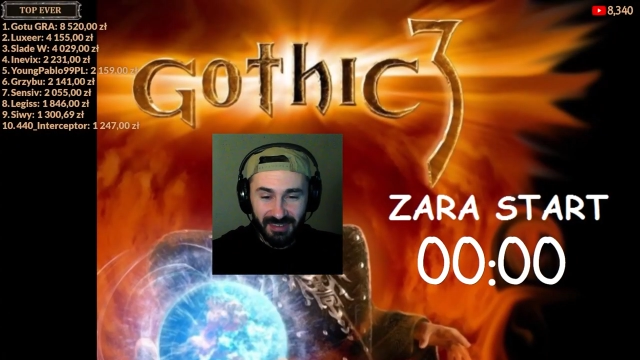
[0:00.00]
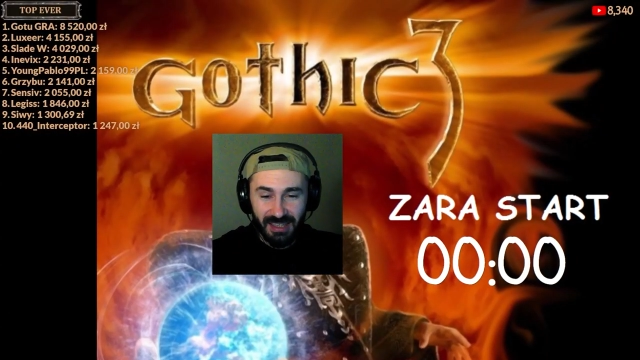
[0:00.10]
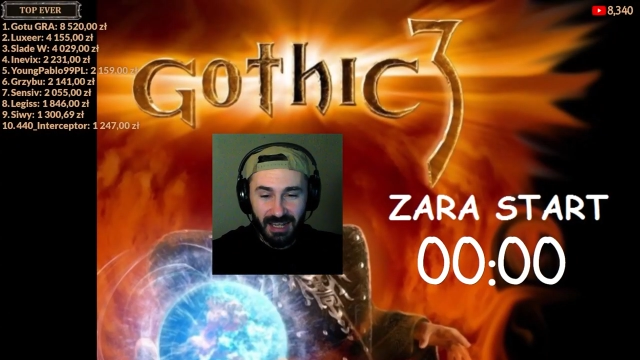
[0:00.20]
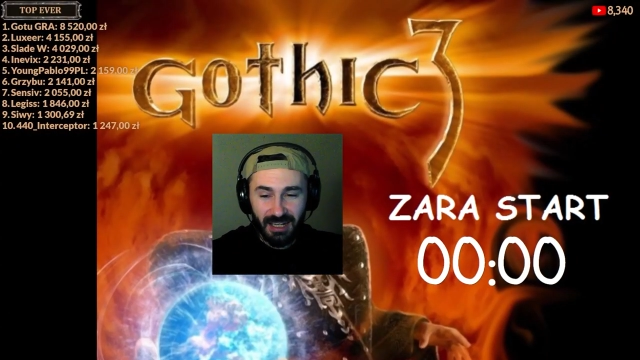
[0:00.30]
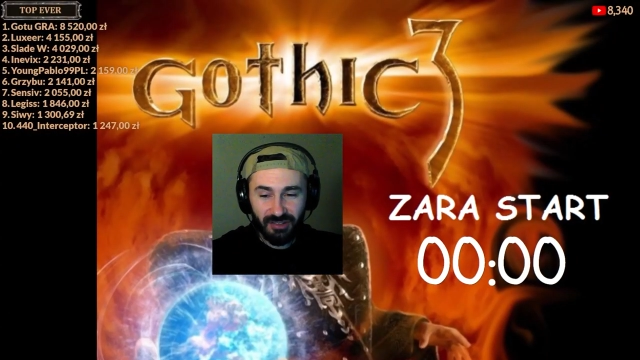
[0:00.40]

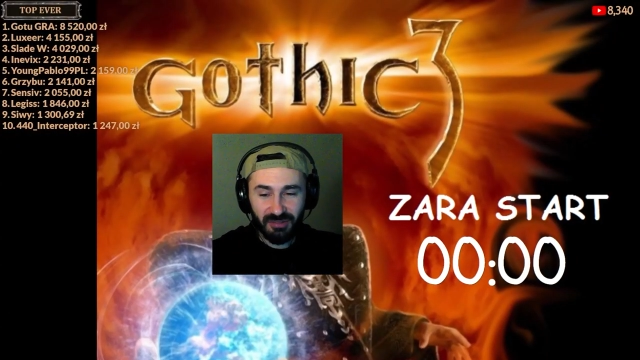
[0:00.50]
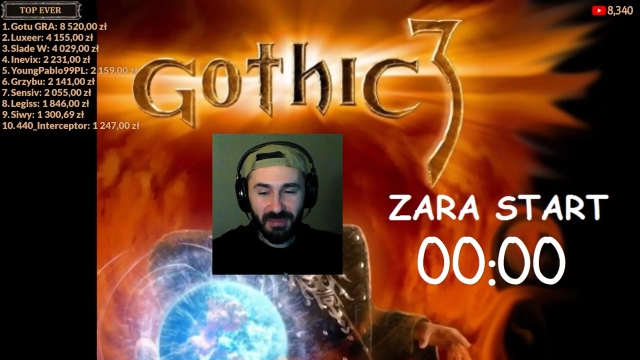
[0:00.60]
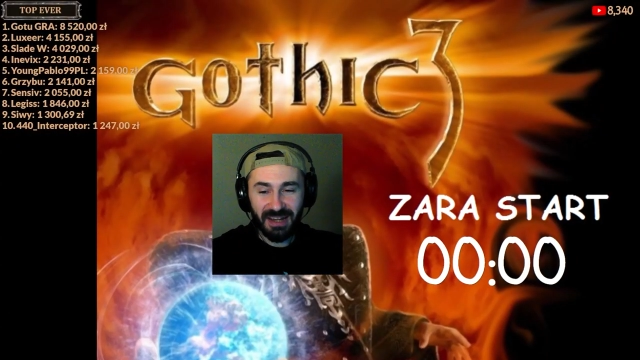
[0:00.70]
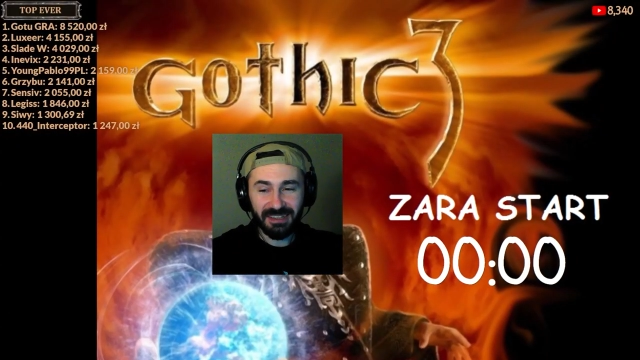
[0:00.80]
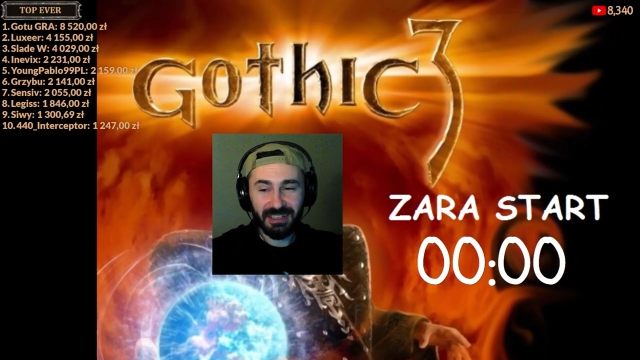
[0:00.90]
jakaś
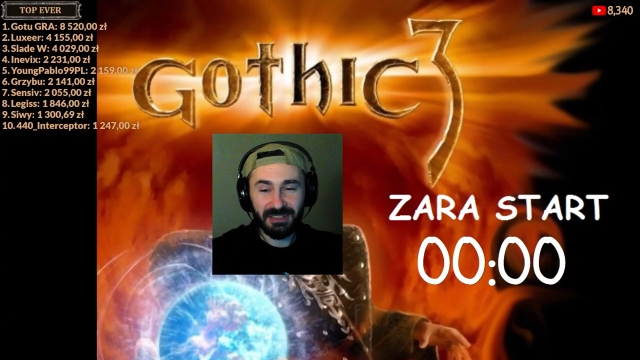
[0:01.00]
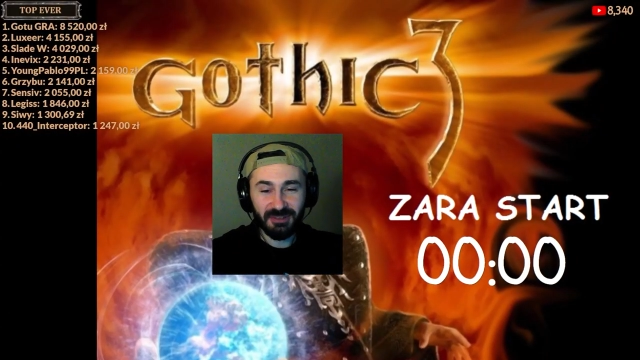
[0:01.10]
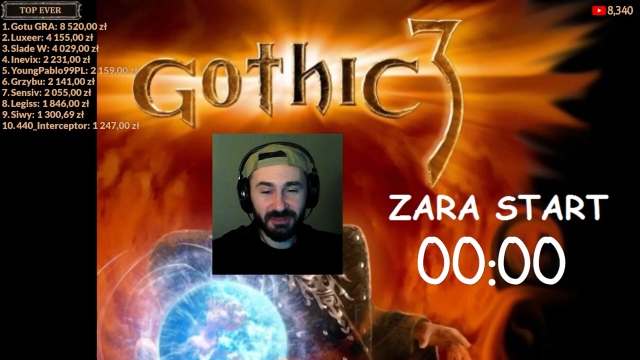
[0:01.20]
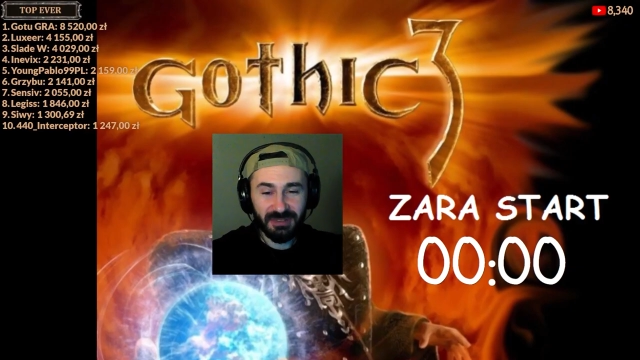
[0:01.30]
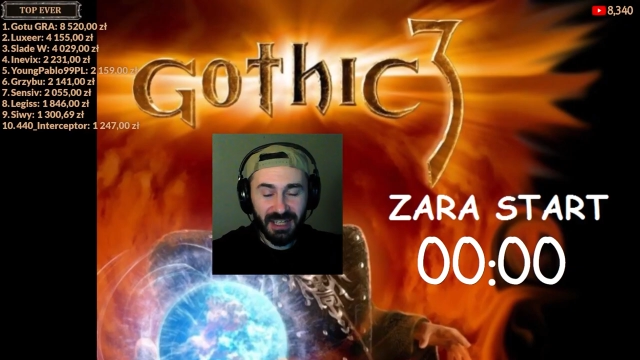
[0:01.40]
magia, no.
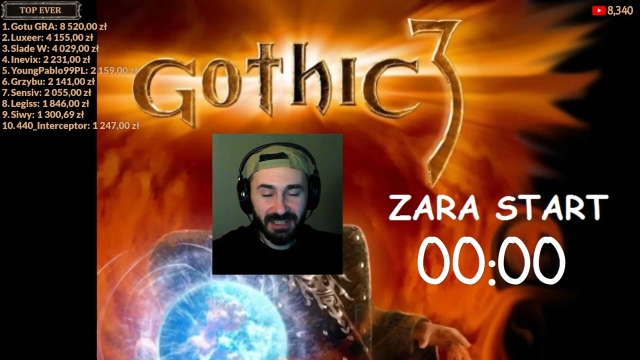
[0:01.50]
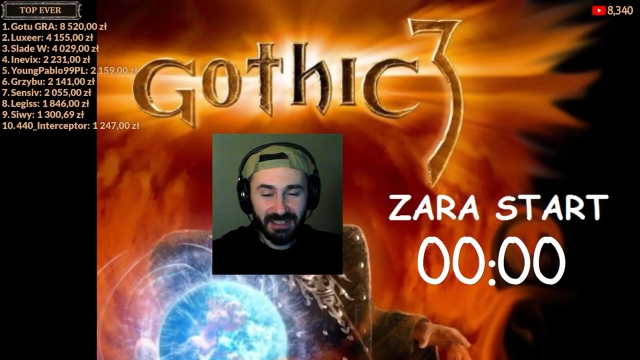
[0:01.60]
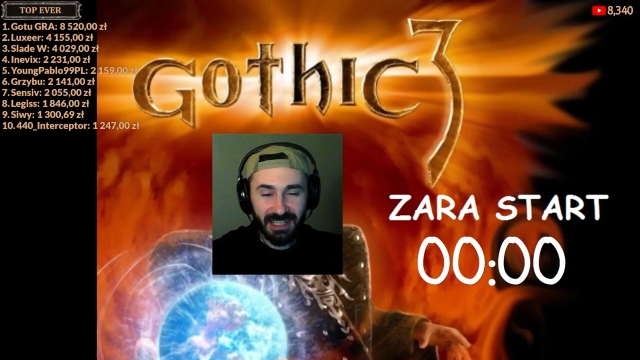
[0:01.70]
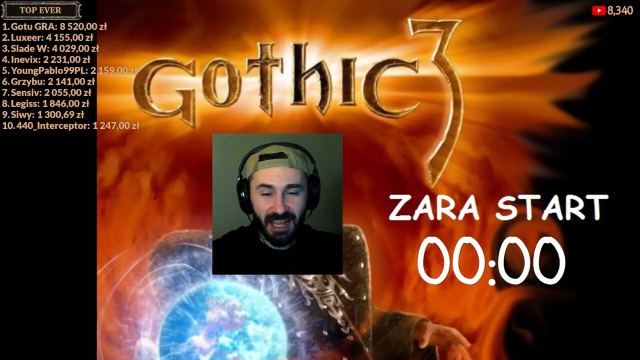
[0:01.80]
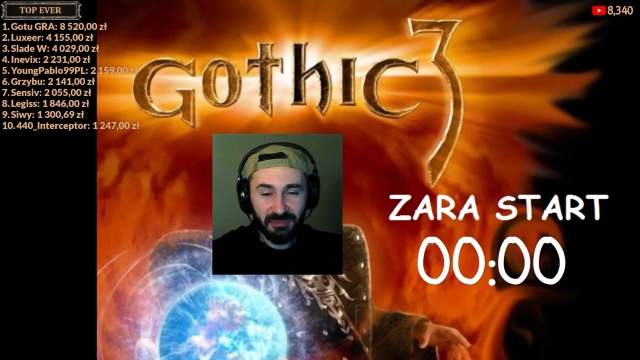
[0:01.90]
Jak?
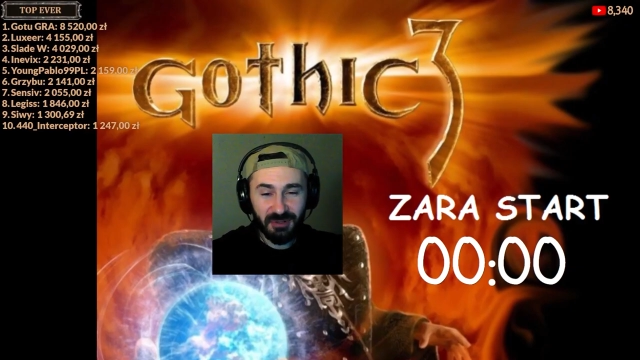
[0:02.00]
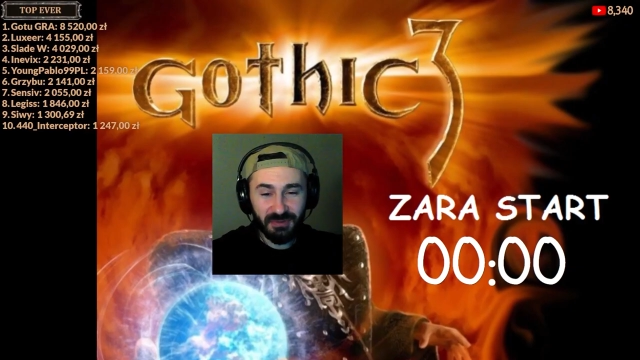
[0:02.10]
Carbon